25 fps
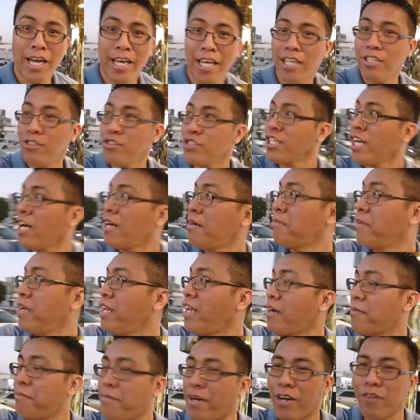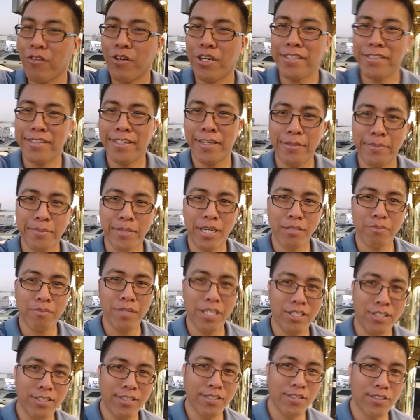Gaya doon sa kabila, bawal daw
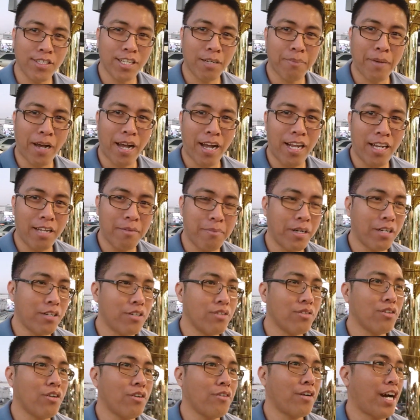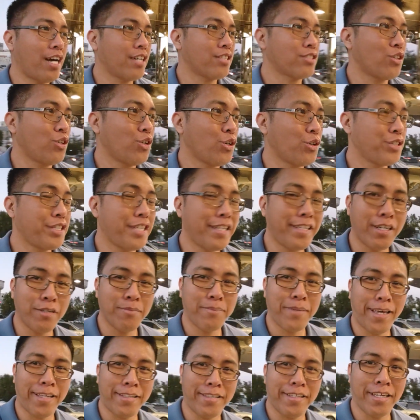mag-video. Nagpaalam ako, kaso di
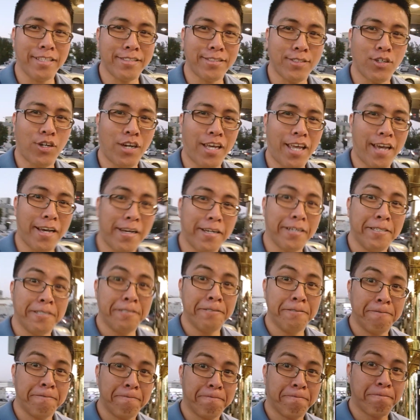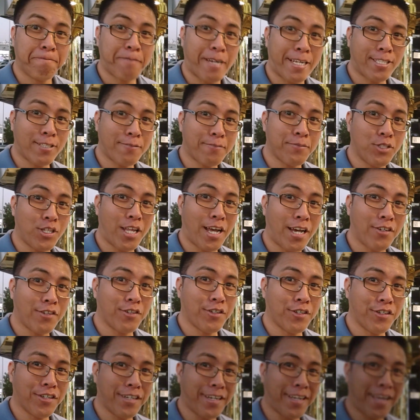daw pwede. So kaya, pasok muna ako.